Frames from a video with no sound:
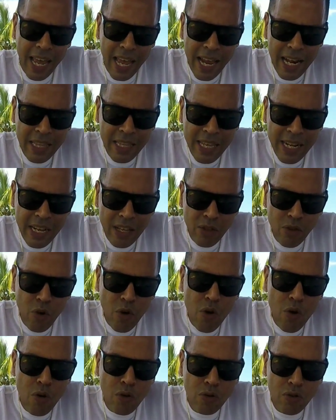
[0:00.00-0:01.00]
Él tiene
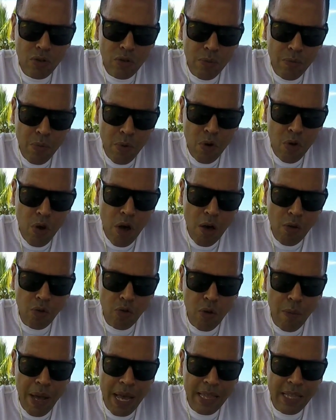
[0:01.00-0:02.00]
dos modos
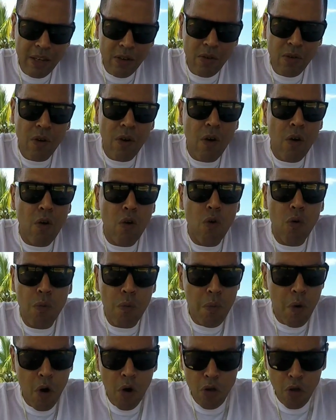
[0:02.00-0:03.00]
automáticos
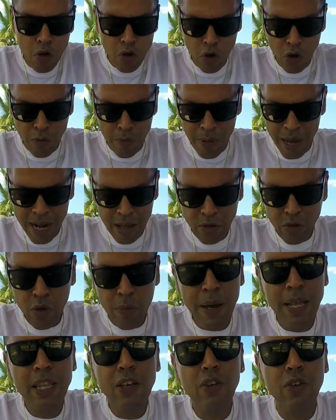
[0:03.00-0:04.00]
un modo normal
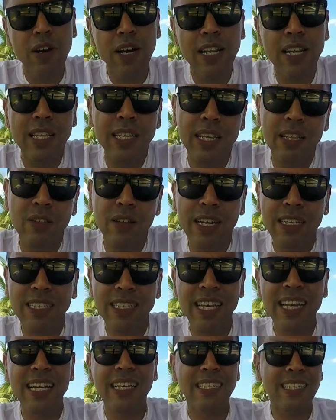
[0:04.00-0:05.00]
automático que él detecta la
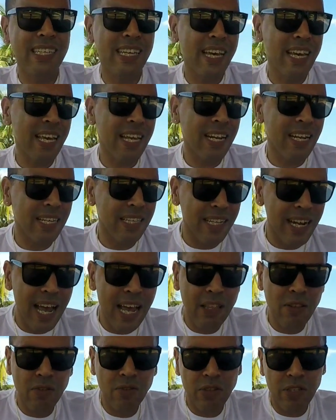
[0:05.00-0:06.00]
escena, si es
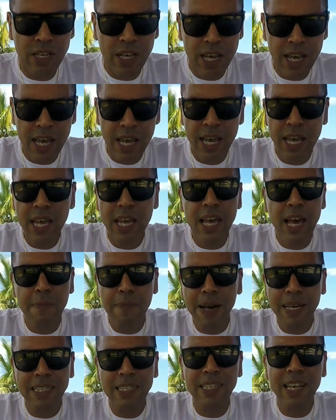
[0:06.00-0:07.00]
retrato, si es
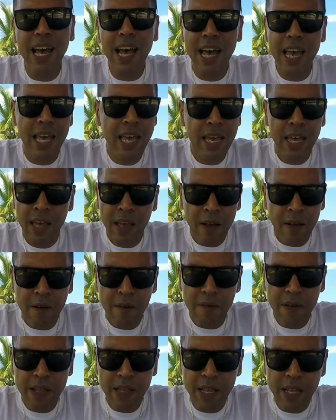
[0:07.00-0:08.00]
paisaje,
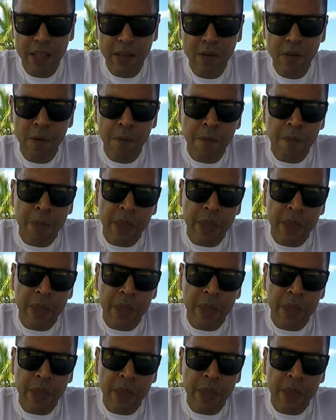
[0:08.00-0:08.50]
fantástico.